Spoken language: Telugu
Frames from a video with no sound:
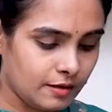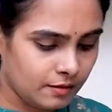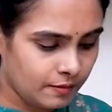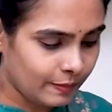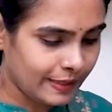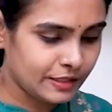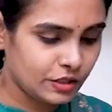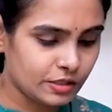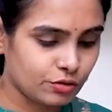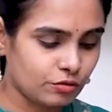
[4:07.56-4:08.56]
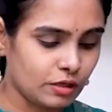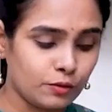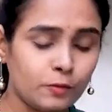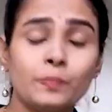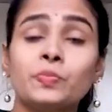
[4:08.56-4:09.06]
ఇలా బ్లెండ్
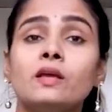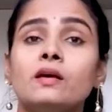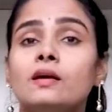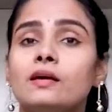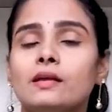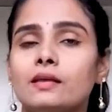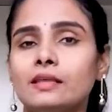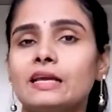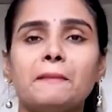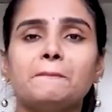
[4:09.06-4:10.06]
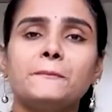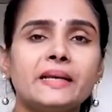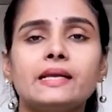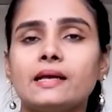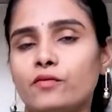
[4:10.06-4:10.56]
చేసుకున్నాను ఇది
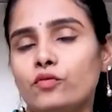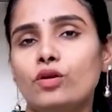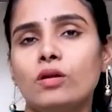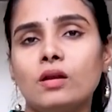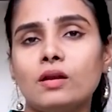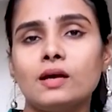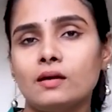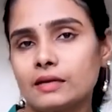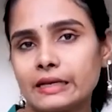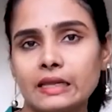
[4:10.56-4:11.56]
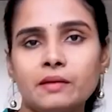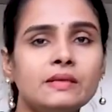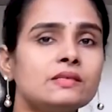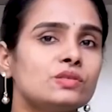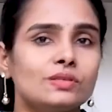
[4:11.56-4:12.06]
కంప్లీట్గా ఫుల్గా
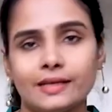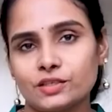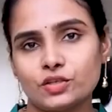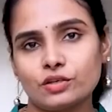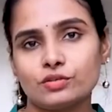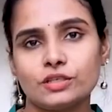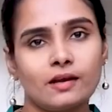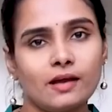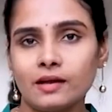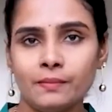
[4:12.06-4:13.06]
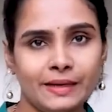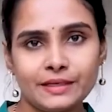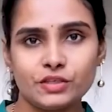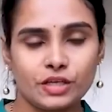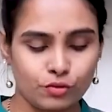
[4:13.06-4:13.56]
క్రీమీ టెక్స్చర్ వచ్చేలాగా
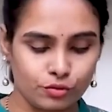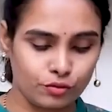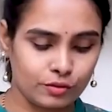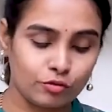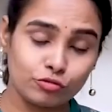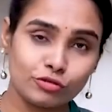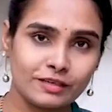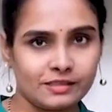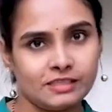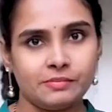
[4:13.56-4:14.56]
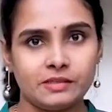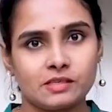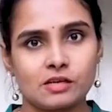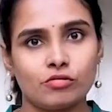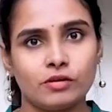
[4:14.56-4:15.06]
బ్లెండ్ చేయకూడదు కొంచెం
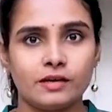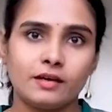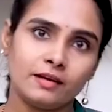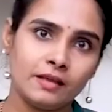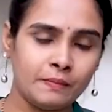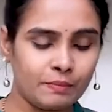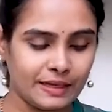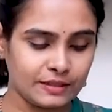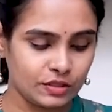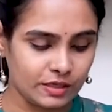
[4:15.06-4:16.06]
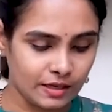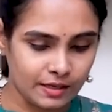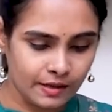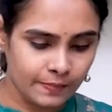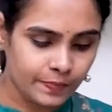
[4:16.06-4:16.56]
కచ్చపచ్చగా ఉండేటట్లే బ్లెండ్
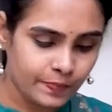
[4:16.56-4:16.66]
చేయాలి